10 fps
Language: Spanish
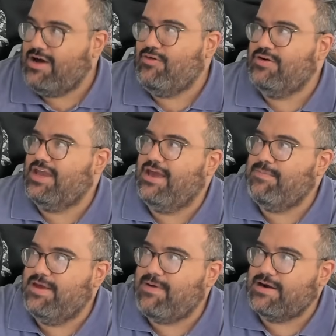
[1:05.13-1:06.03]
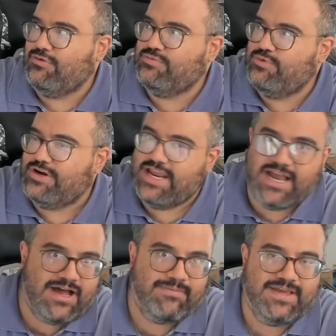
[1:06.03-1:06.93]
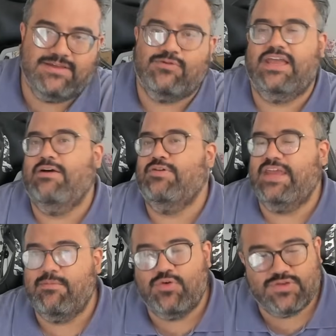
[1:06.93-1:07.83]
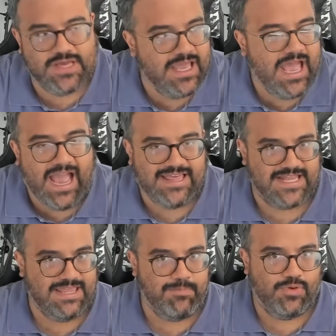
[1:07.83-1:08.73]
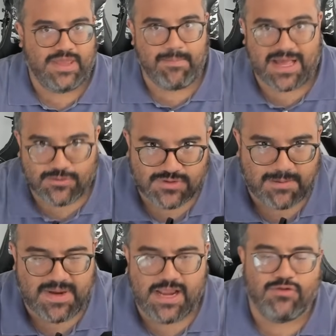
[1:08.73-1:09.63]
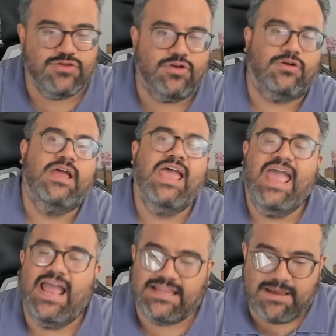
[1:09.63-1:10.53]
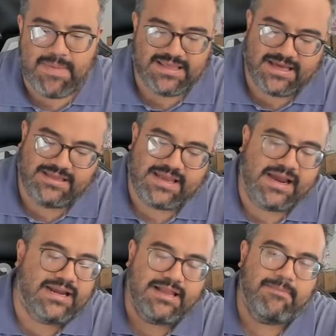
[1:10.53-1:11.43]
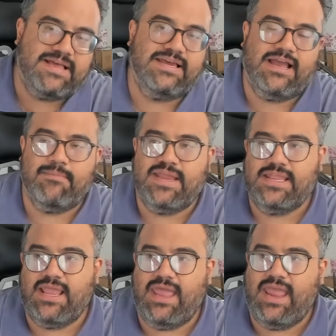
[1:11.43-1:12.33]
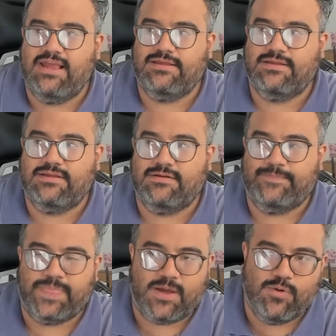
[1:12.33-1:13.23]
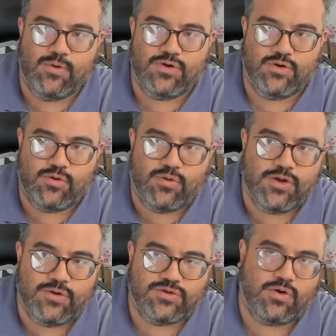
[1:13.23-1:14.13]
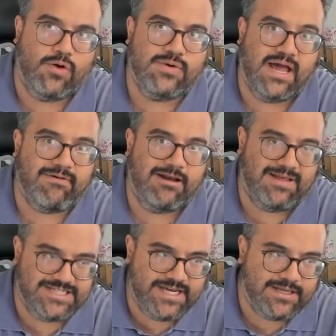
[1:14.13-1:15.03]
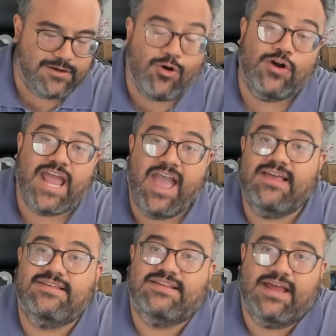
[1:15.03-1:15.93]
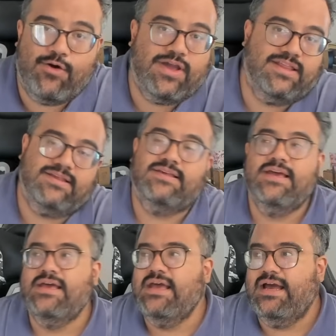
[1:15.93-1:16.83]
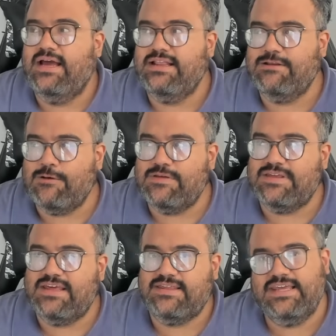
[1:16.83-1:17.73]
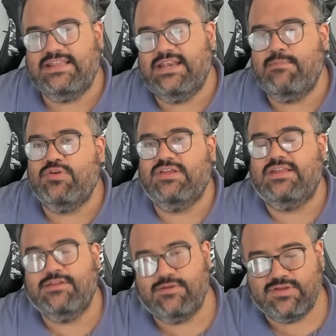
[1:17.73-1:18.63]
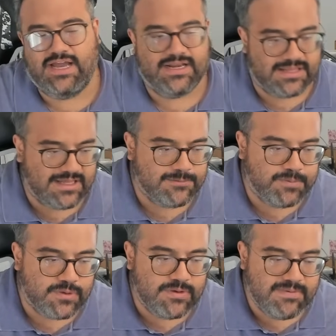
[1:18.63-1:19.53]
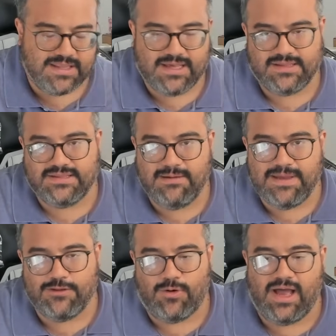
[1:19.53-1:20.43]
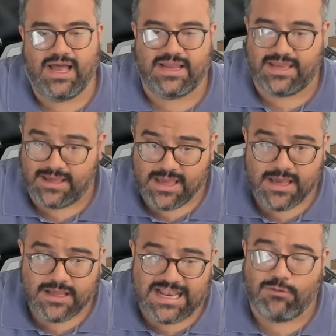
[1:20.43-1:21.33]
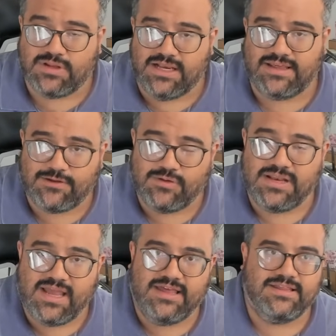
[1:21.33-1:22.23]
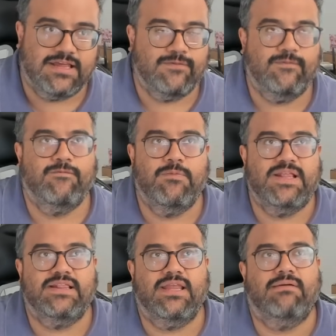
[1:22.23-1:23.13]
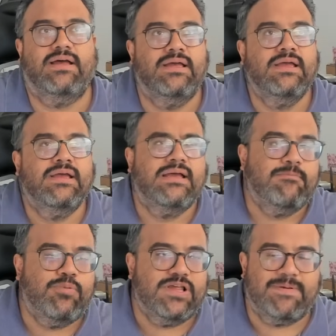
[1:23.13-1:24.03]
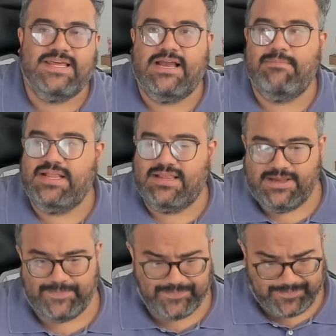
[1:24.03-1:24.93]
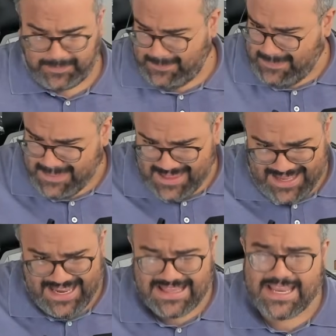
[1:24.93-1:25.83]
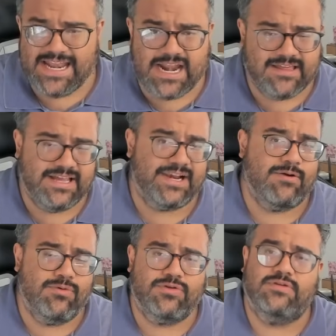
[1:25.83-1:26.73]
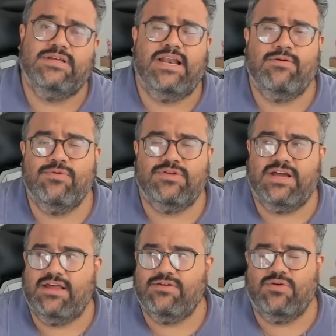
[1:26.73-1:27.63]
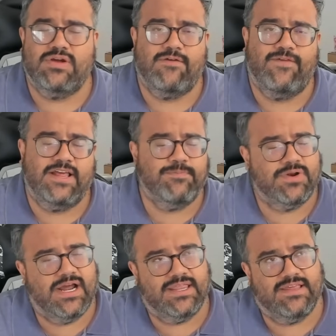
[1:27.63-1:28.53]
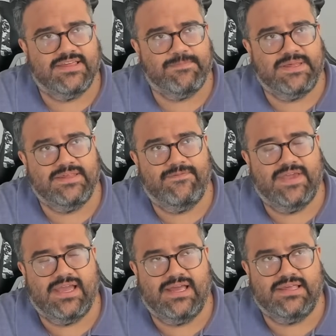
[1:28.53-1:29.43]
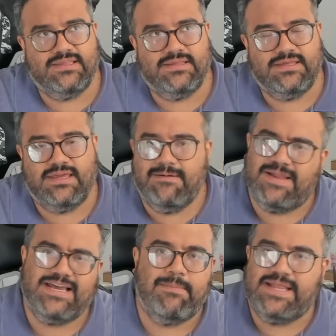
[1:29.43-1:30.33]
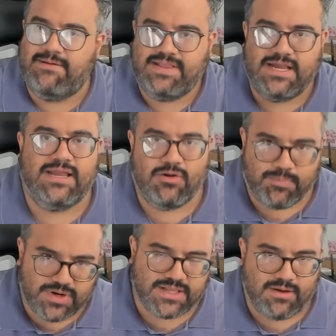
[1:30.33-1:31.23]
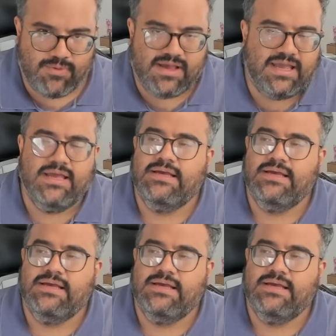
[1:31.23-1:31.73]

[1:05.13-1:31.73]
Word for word: o que vivan los Burning Abyss o que odiemos a ese tipo de mazos de leones. No, el tema es que esta carta básicamente es un Curious o un Lavalva Chain con esteroides. Entonces, si tenemos estas dos cartas prohibidas debido a que la utilización de estas fomentaba, pues básicamente que te llenaras de recursos en algunos casos o que fueras por cartas específicas que básicamente evitan que el oponente juegue,